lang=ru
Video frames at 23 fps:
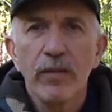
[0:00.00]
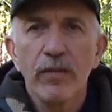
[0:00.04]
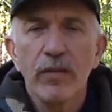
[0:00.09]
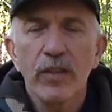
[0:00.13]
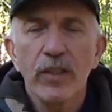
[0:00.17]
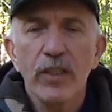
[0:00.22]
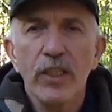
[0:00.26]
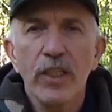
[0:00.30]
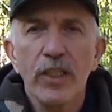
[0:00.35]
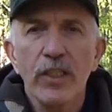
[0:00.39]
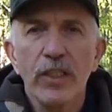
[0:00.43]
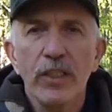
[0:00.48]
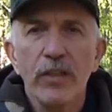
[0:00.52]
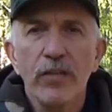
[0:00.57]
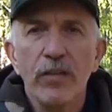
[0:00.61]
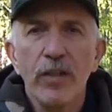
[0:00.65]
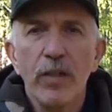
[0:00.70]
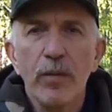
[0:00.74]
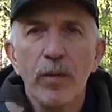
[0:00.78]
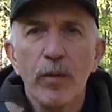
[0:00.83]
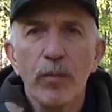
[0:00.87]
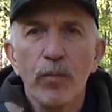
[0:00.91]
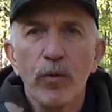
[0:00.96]
В настоящее
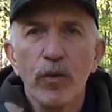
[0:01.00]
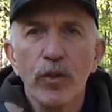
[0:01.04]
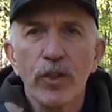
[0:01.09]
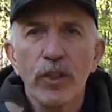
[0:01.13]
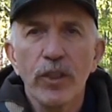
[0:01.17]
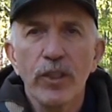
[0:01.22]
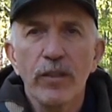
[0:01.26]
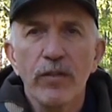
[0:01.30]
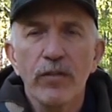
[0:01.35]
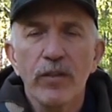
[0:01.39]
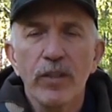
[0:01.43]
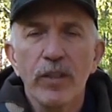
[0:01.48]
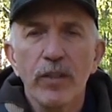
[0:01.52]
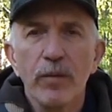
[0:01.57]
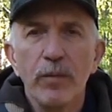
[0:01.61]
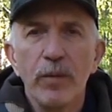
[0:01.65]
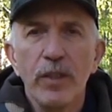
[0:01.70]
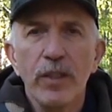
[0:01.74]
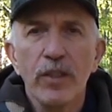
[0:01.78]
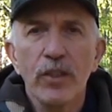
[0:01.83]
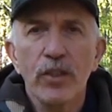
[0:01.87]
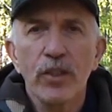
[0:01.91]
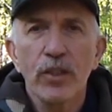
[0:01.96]
время пошлина в
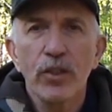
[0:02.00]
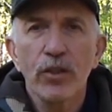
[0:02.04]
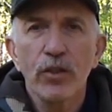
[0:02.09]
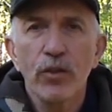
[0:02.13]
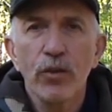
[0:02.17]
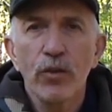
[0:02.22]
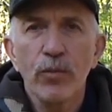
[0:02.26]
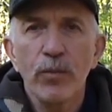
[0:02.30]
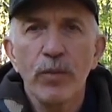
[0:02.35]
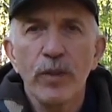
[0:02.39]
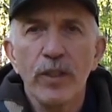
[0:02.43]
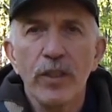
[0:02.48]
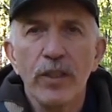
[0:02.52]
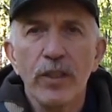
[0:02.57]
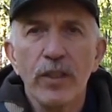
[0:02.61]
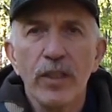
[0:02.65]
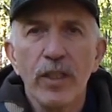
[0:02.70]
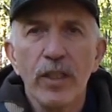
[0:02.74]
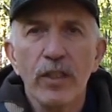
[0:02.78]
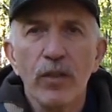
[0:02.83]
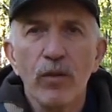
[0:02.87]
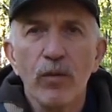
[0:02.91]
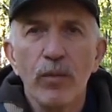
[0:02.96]
размере
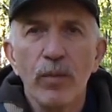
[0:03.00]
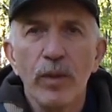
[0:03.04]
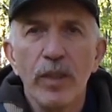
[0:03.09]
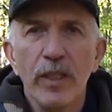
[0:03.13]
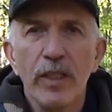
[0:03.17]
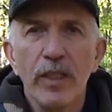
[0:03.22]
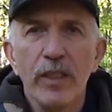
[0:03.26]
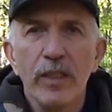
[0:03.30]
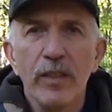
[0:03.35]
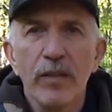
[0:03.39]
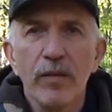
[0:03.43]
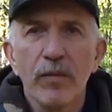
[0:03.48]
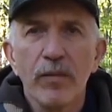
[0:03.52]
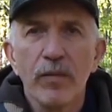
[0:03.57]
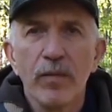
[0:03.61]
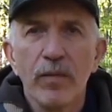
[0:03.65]
650 рублей.